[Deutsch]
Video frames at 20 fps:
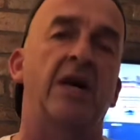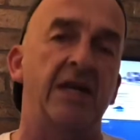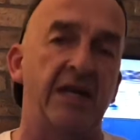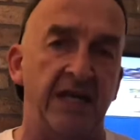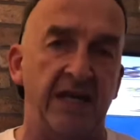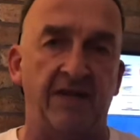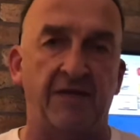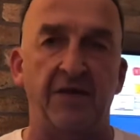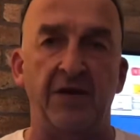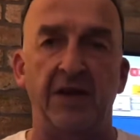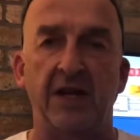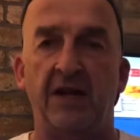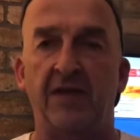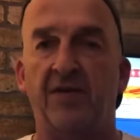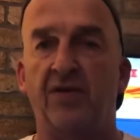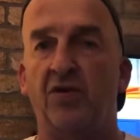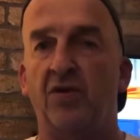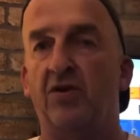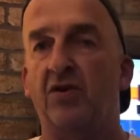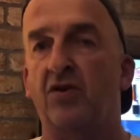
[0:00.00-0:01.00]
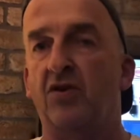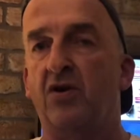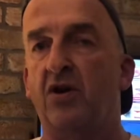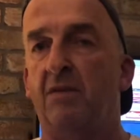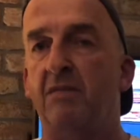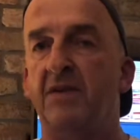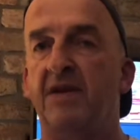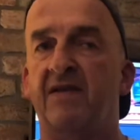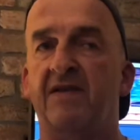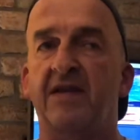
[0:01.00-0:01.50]
die jetzt wieder
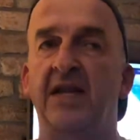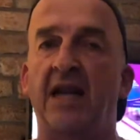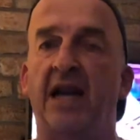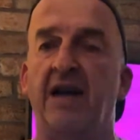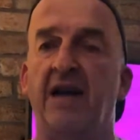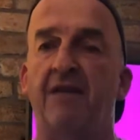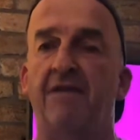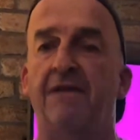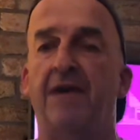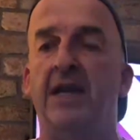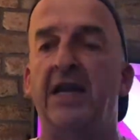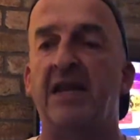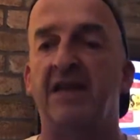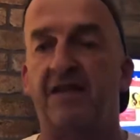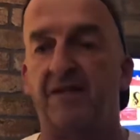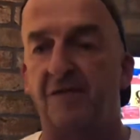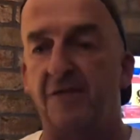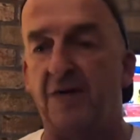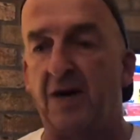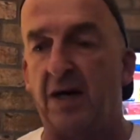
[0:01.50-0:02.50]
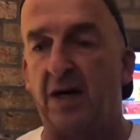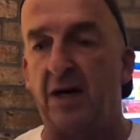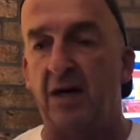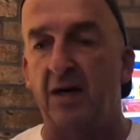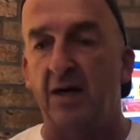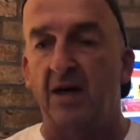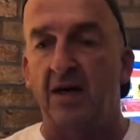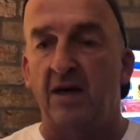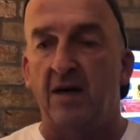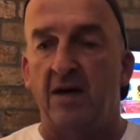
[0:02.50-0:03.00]
zurückgekommen ist, die lange verletzt war,
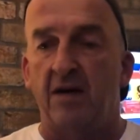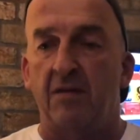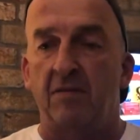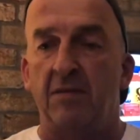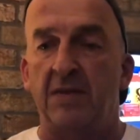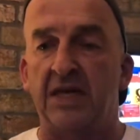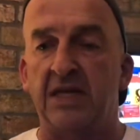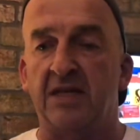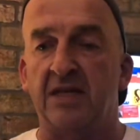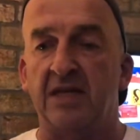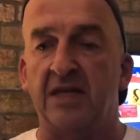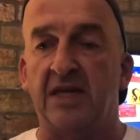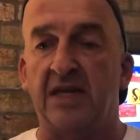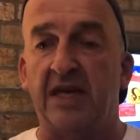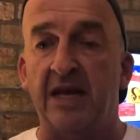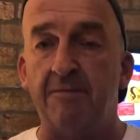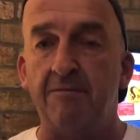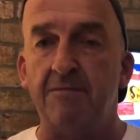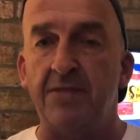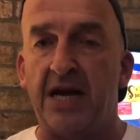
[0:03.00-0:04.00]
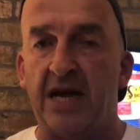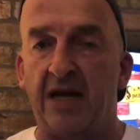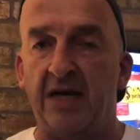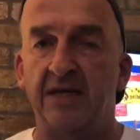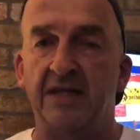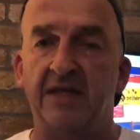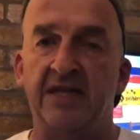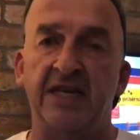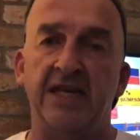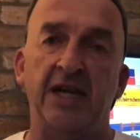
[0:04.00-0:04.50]
mit Kim
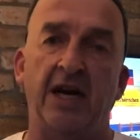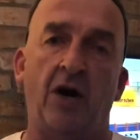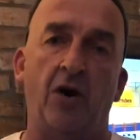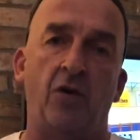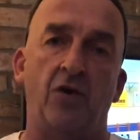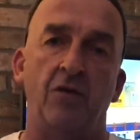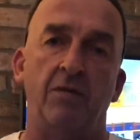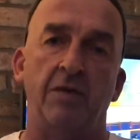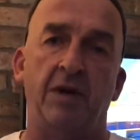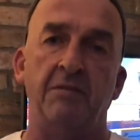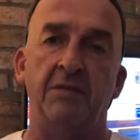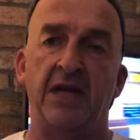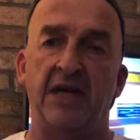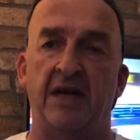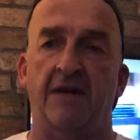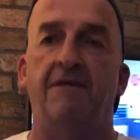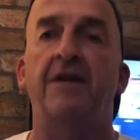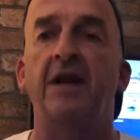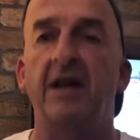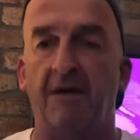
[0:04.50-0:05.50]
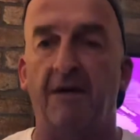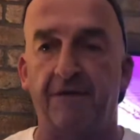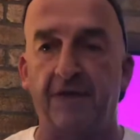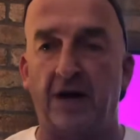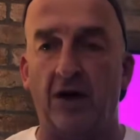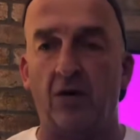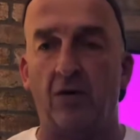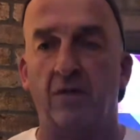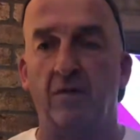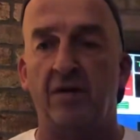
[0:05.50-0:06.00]
Bernd, die auch über mega viel
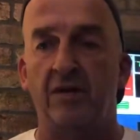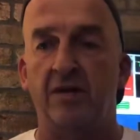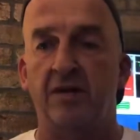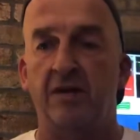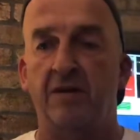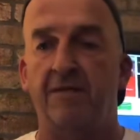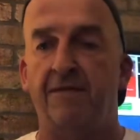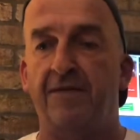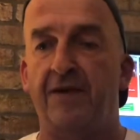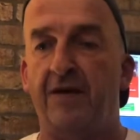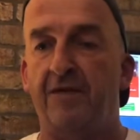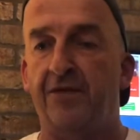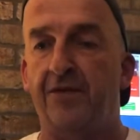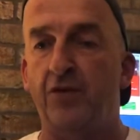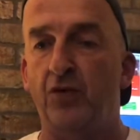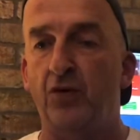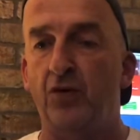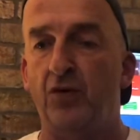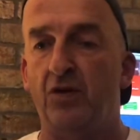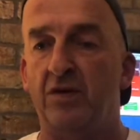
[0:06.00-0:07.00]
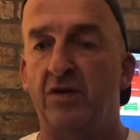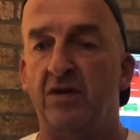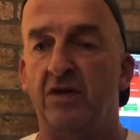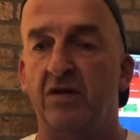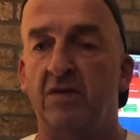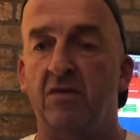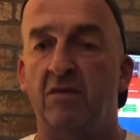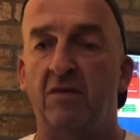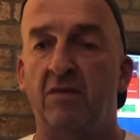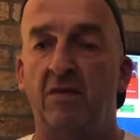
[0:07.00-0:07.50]
Erfahrung verfügt,
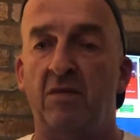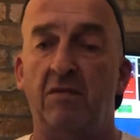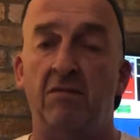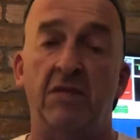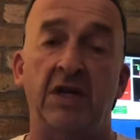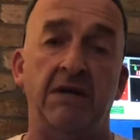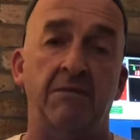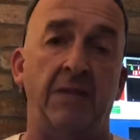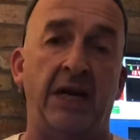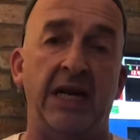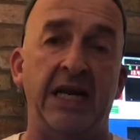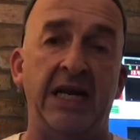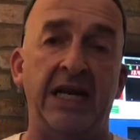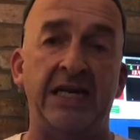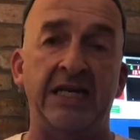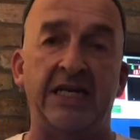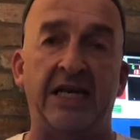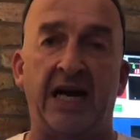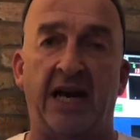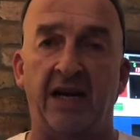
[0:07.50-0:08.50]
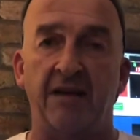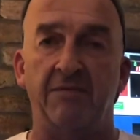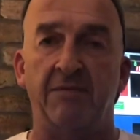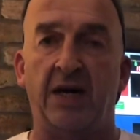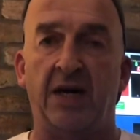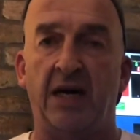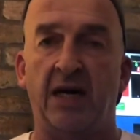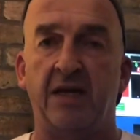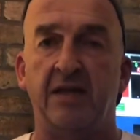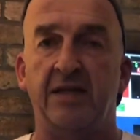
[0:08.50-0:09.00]
mit Marlene
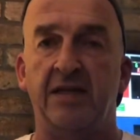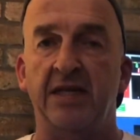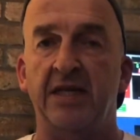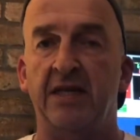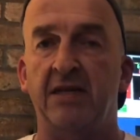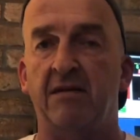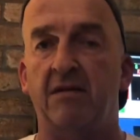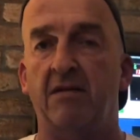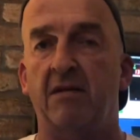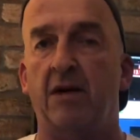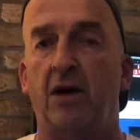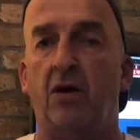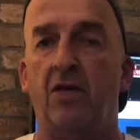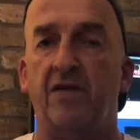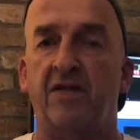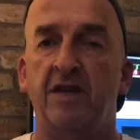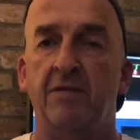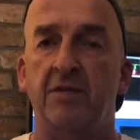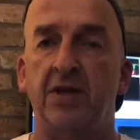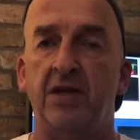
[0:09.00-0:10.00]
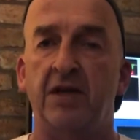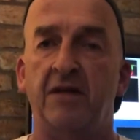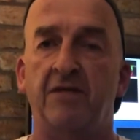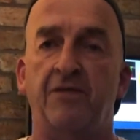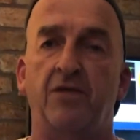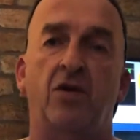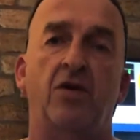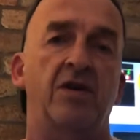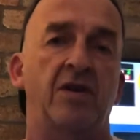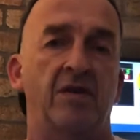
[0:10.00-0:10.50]
Kahnbach, die ausgebildet
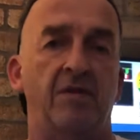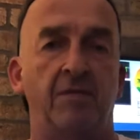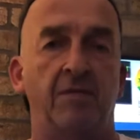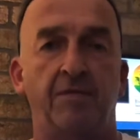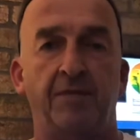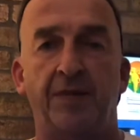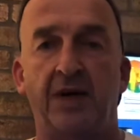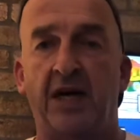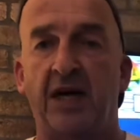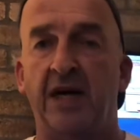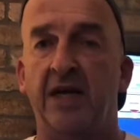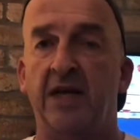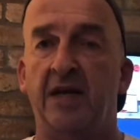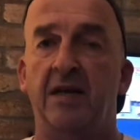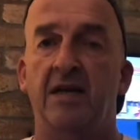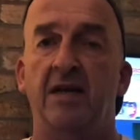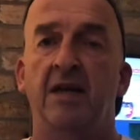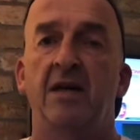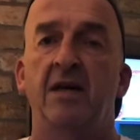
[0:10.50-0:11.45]
wurde bei